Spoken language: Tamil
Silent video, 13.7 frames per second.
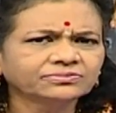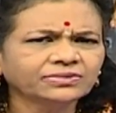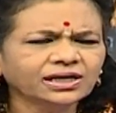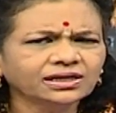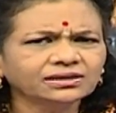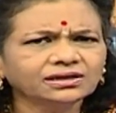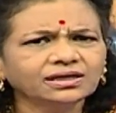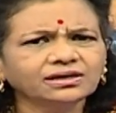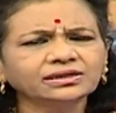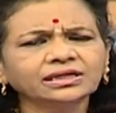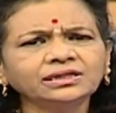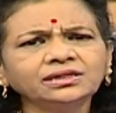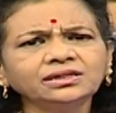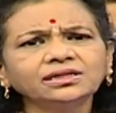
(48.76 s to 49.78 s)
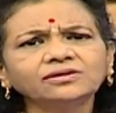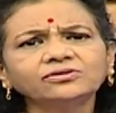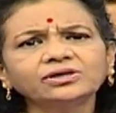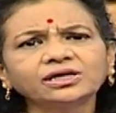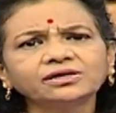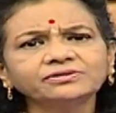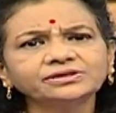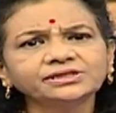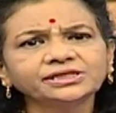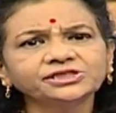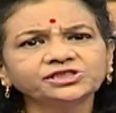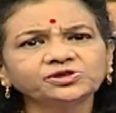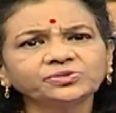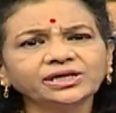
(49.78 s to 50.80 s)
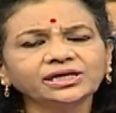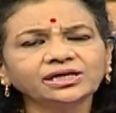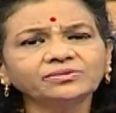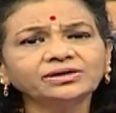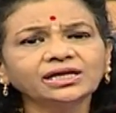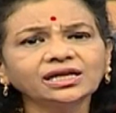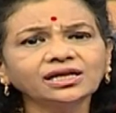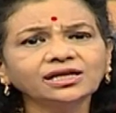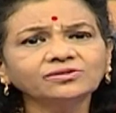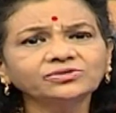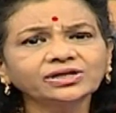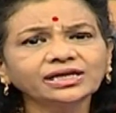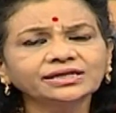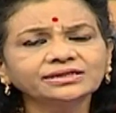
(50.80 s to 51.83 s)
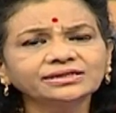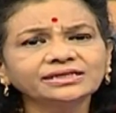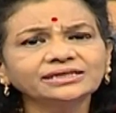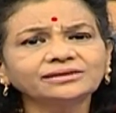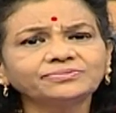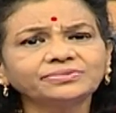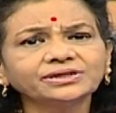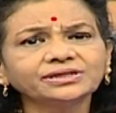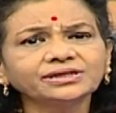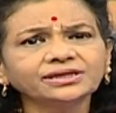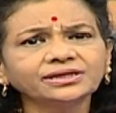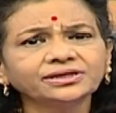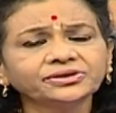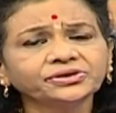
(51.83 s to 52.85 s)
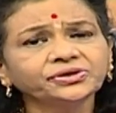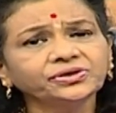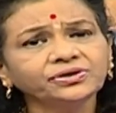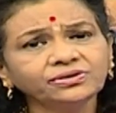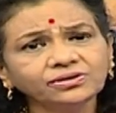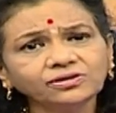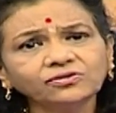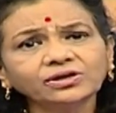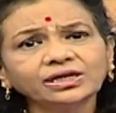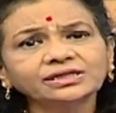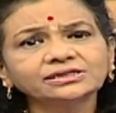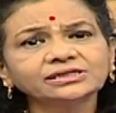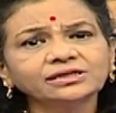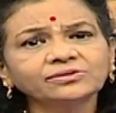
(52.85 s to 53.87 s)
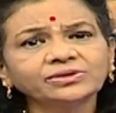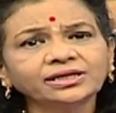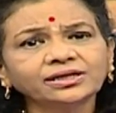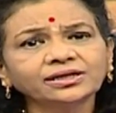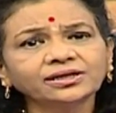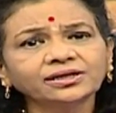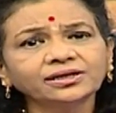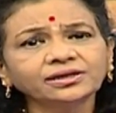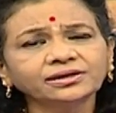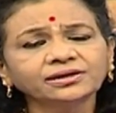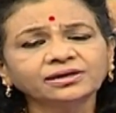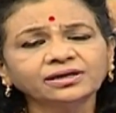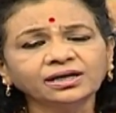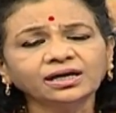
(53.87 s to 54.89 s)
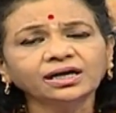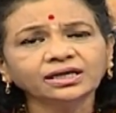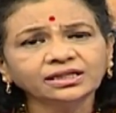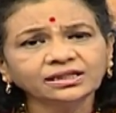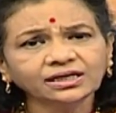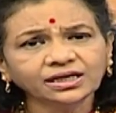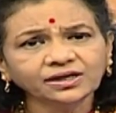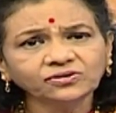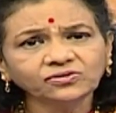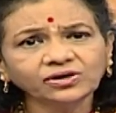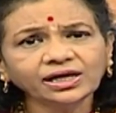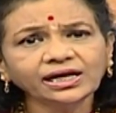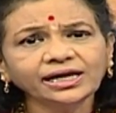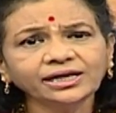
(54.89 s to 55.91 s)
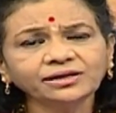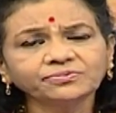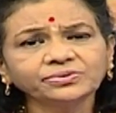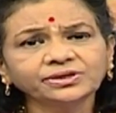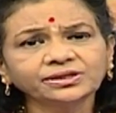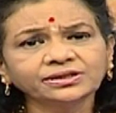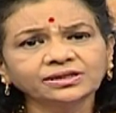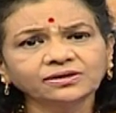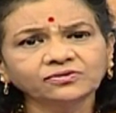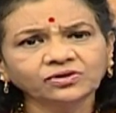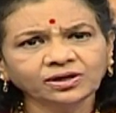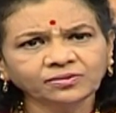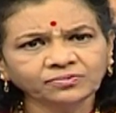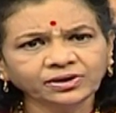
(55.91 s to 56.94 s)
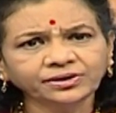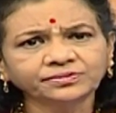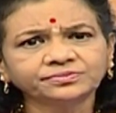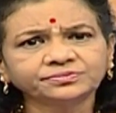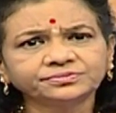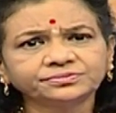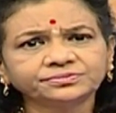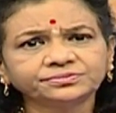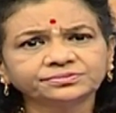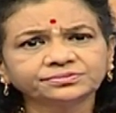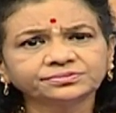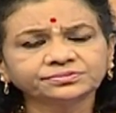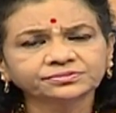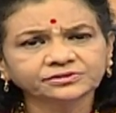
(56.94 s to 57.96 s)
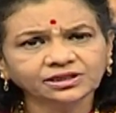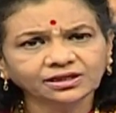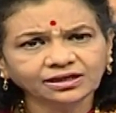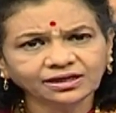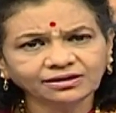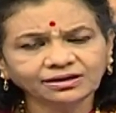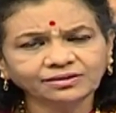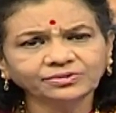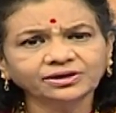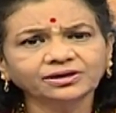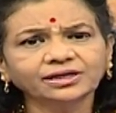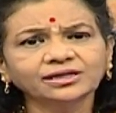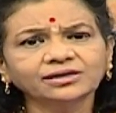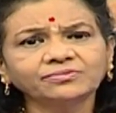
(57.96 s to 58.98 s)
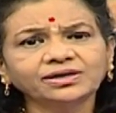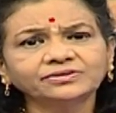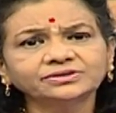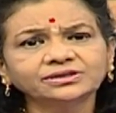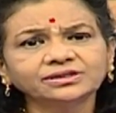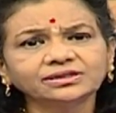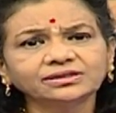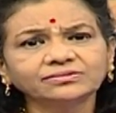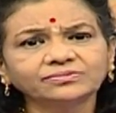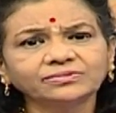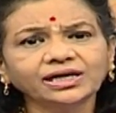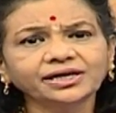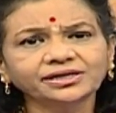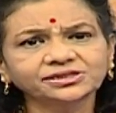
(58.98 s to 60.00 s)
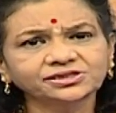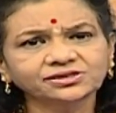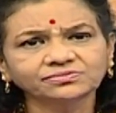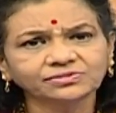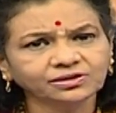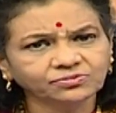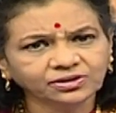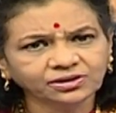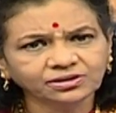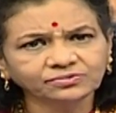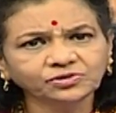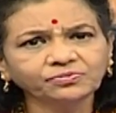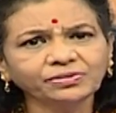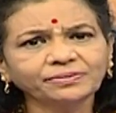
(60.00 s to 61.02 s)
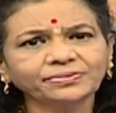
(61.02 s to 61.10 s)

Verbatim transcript: மிக எந்த ஒரு அறுவை சிகிச்சையுமே இல்லாமல் நல்ல முறையில் தீர்க்கப்படுது இன்னும் ஒரு அதிசயமாக என்னன்னா இந்த கருக்குழாய் அடைப்பு இருந்த ஒரு அம்மா அம்மா அந்த அம்மா வந்து மகாராஷ்டிரம் மும்பை